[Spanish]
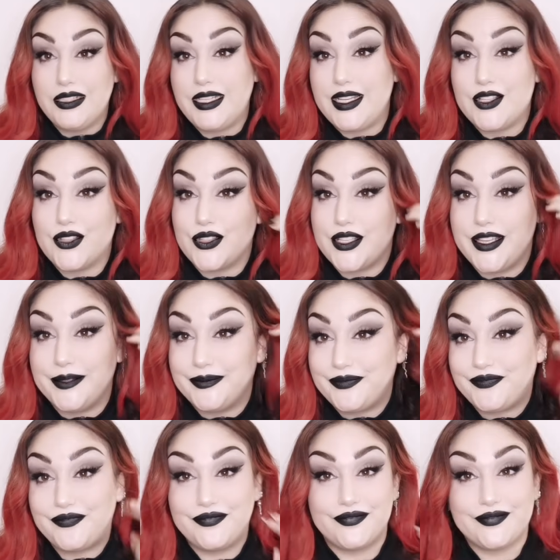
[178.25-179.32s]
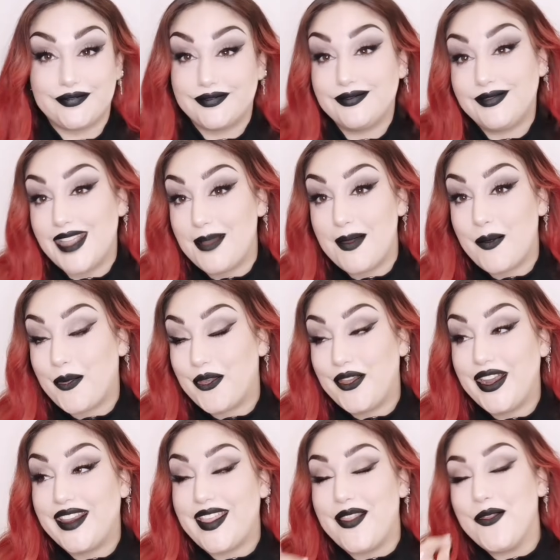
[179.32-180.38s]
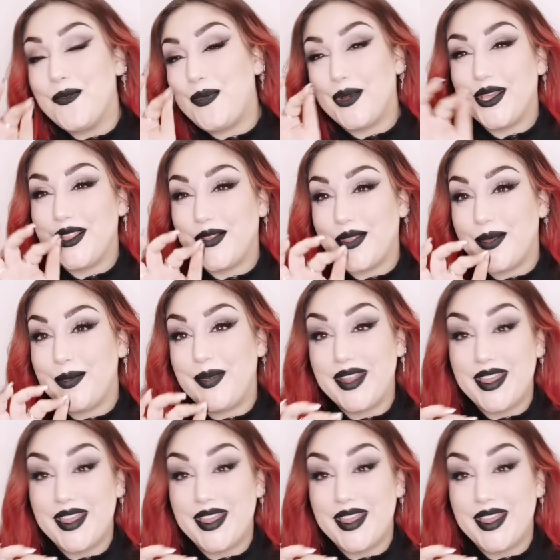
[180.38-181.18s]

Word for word: Eso sí, ya me puedo ir dando un poquito de